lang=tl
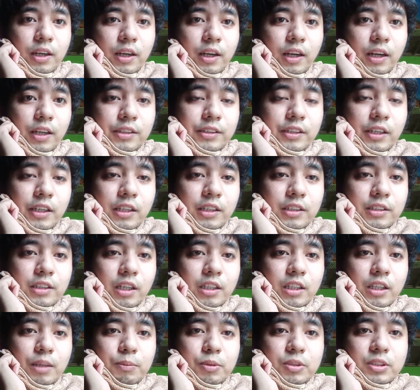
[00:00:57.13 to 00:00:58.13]
at dyan
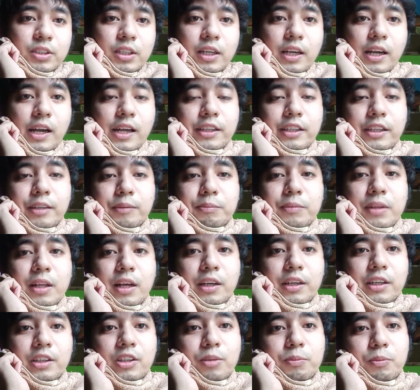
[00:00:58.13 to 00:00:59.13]
nagtatapos ang ating
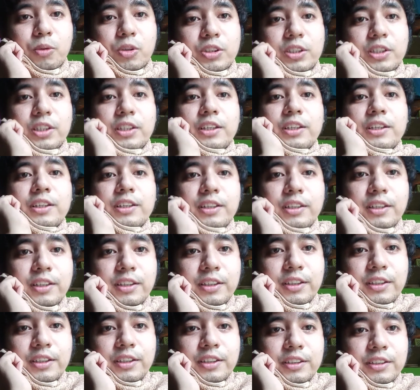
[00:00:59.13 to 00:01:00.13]
vlog. Ito po si
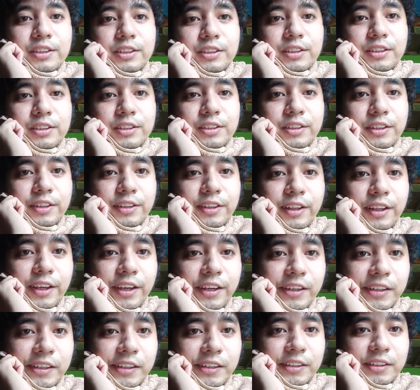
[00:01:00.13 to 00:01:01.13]

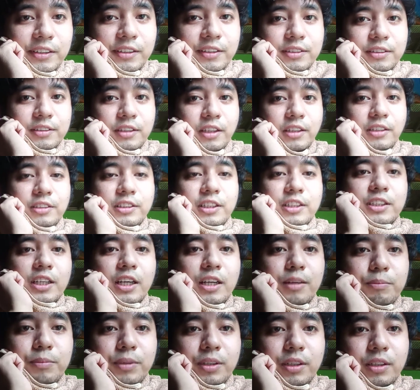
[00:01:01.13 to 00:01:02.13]
Claire na
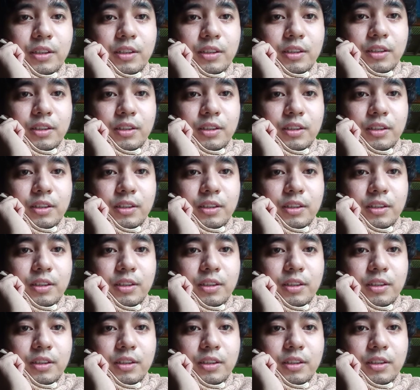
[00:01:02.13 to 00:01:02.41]
nagsasabi